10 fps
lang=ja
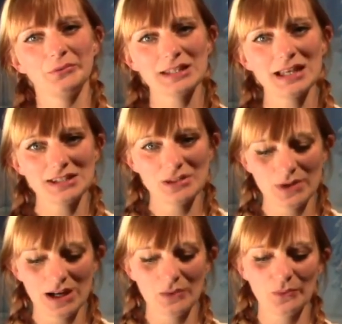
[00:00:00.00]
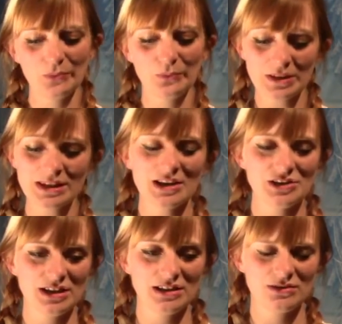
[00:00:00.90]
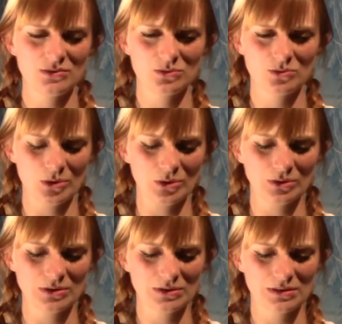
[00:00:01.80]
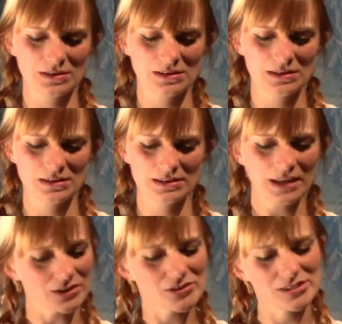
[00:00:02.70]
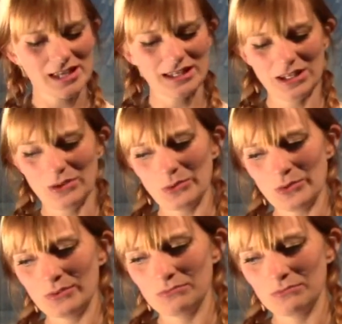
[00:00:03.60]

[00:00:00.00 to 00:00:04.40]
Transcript: 私は私とたくさんいる。